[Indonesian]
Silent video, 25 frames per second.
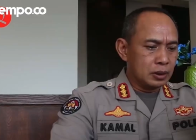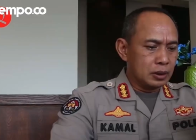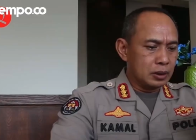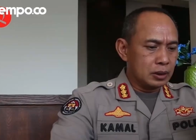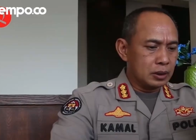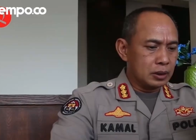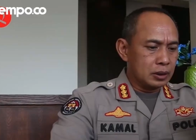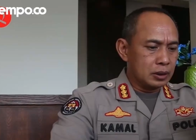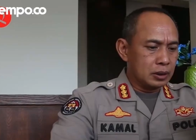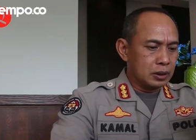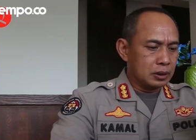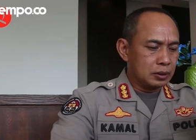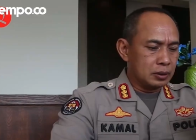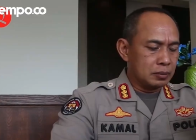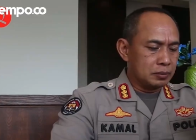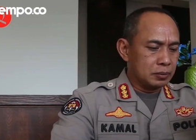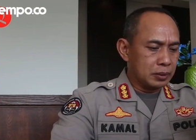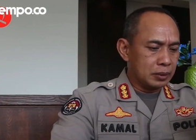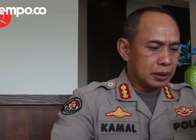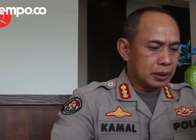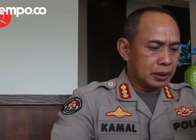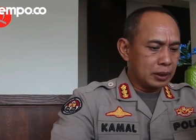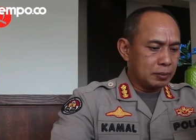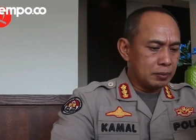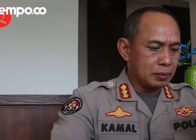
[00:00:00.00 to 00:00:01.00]
e,
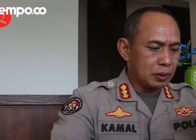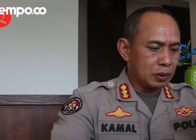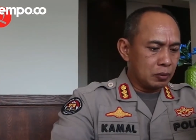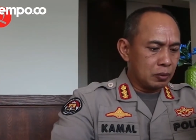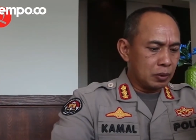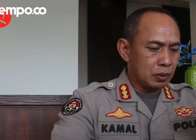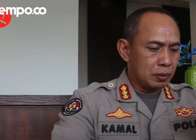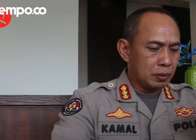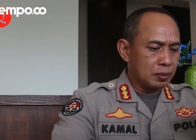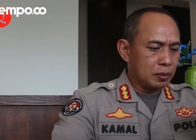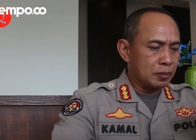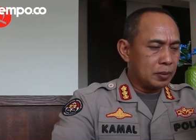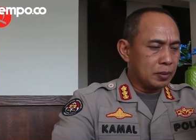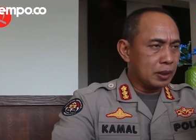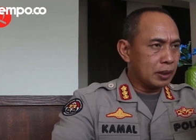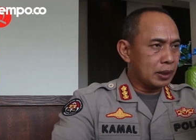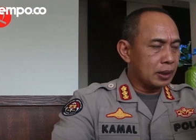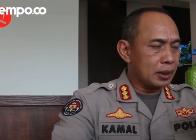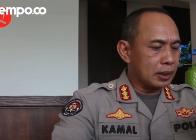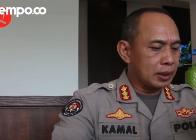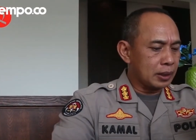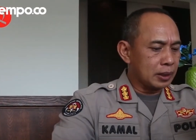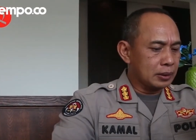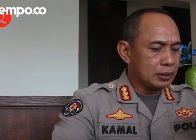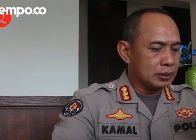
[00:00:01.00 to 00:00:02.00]
mereka melakukan
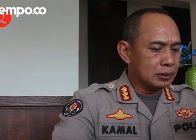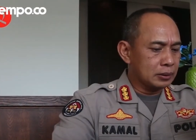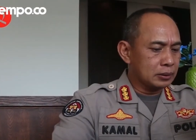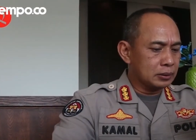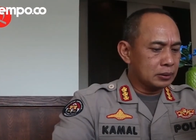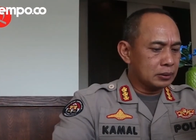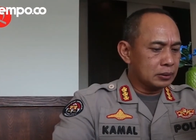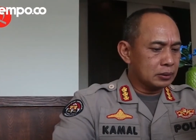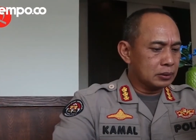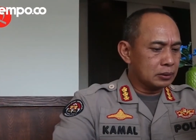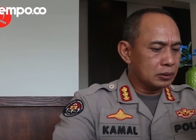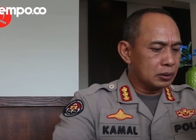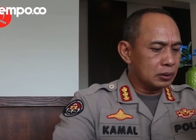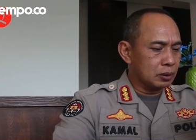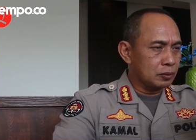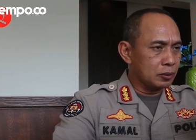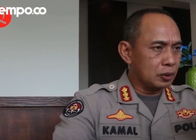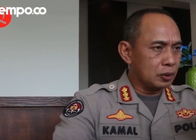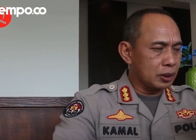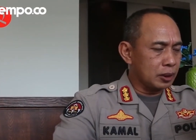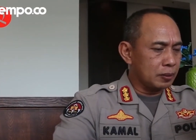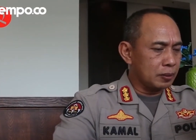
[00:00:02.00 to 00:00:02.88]
pembakaran kelompok